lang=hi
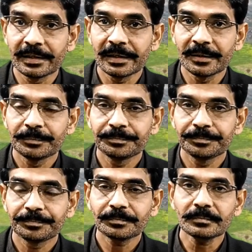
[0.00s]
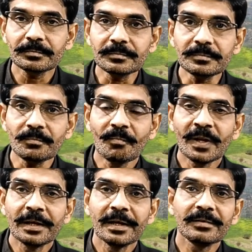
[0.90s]
है
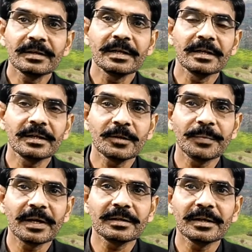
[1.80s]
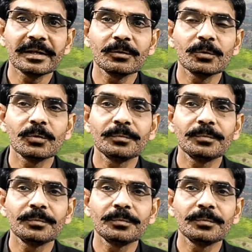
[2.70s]
इसकी कलर की बात करें तो